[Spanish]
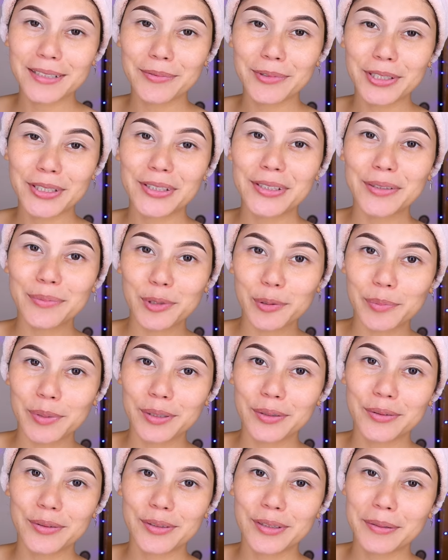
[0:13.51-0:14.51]
kimochitos,
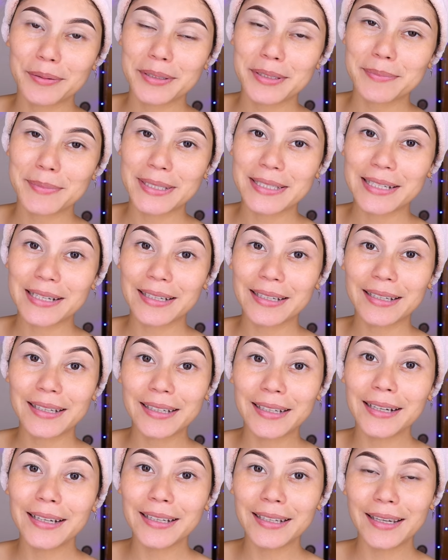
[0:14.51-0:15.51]
bienvenidos una vez más al
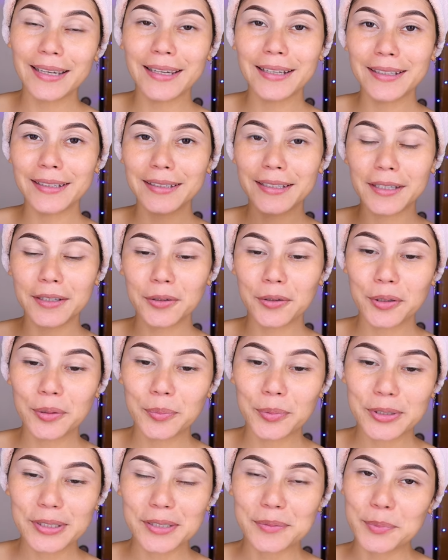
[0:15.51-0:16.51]
canal. El día de hoy,
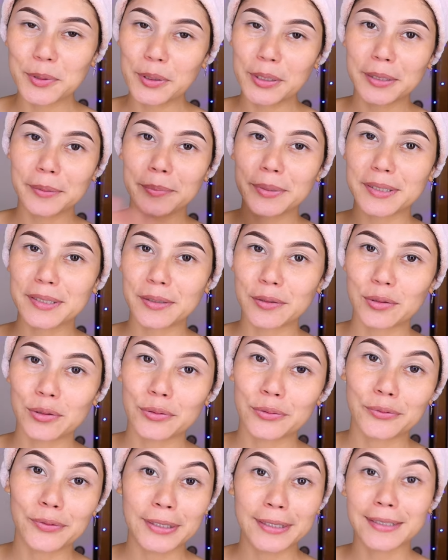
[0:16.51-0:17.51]
pues espero hayan pasado
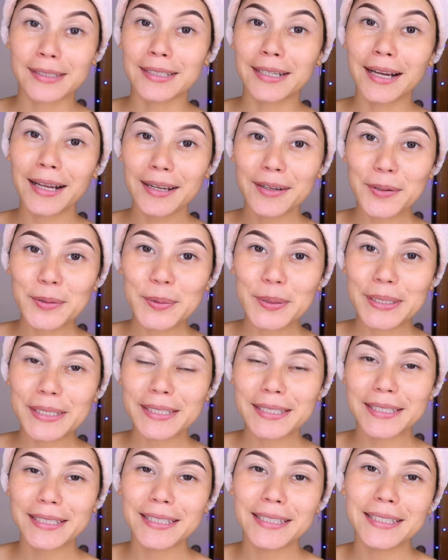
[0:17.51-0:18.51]
su feliz
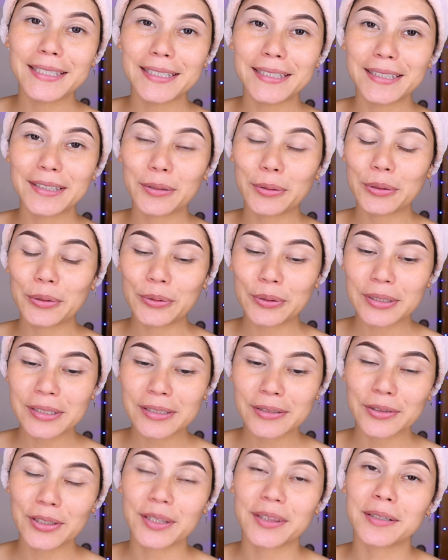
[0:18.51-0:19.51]
Halloween y todo
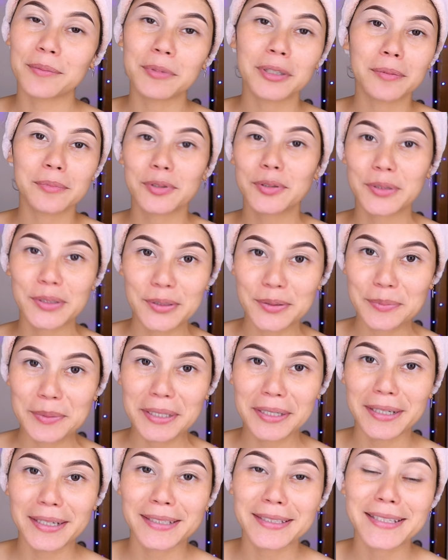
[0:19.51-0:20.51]
eso. Ya terminamos con esos
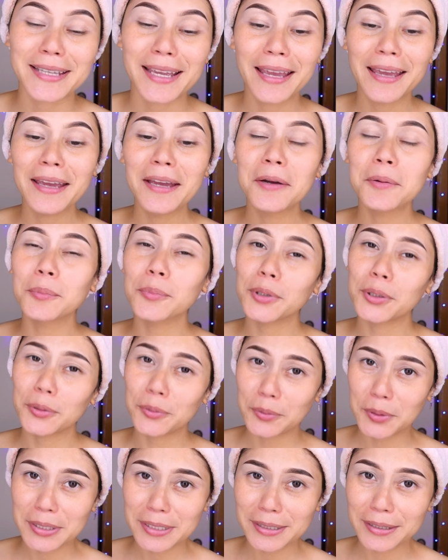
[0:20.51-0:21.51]
maquillajes. Bueno,
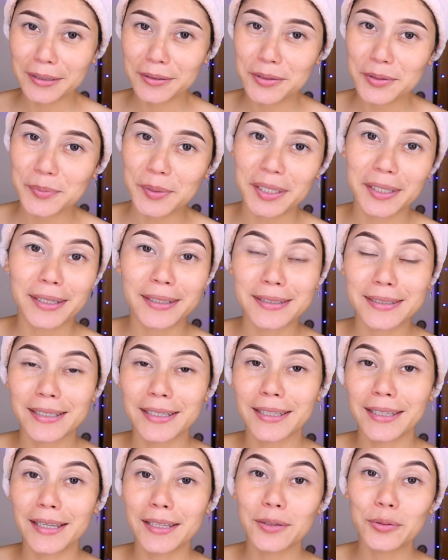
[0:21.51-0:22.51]
no hice tantos maquillajes
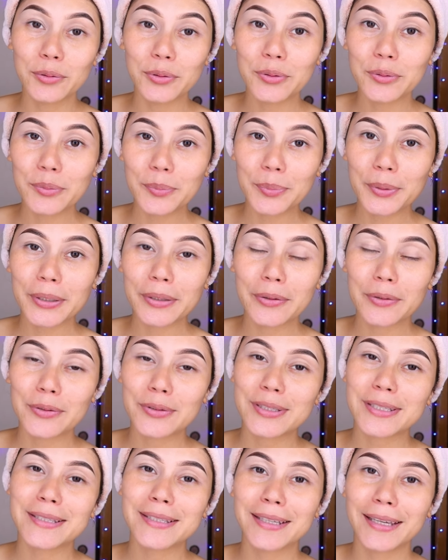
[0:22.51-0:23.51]
aquí en YouTube, pero
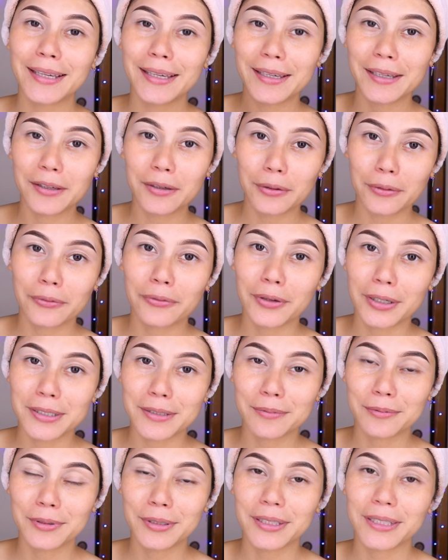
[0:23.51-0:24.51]
los hice en
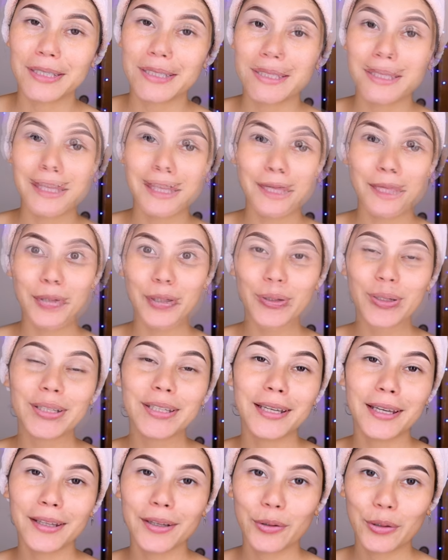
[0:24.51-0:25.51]
Facebook. Y así que bueno, el
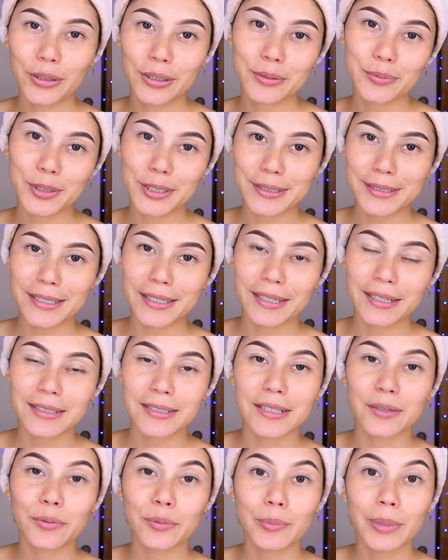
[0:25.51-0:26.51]
día de hoy les voy a enseñar a
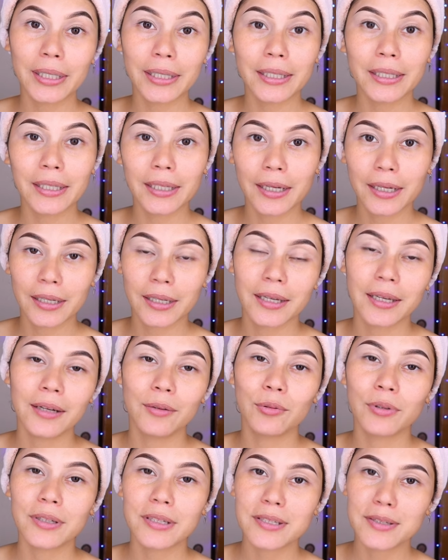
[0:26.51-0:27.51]
hacer un maquillaje,
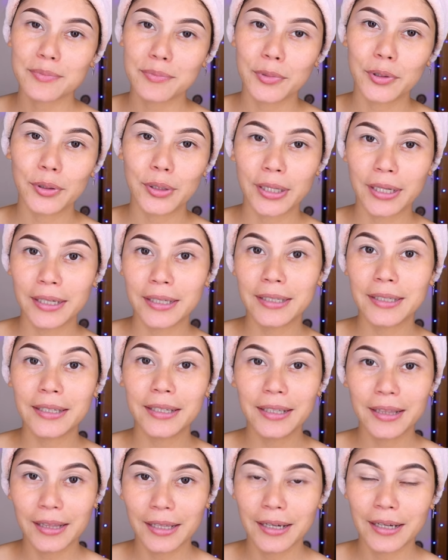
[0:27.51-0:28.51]
un smokey
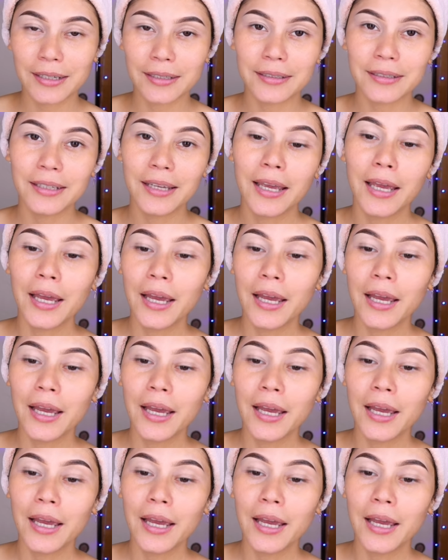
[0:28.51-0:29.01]
glam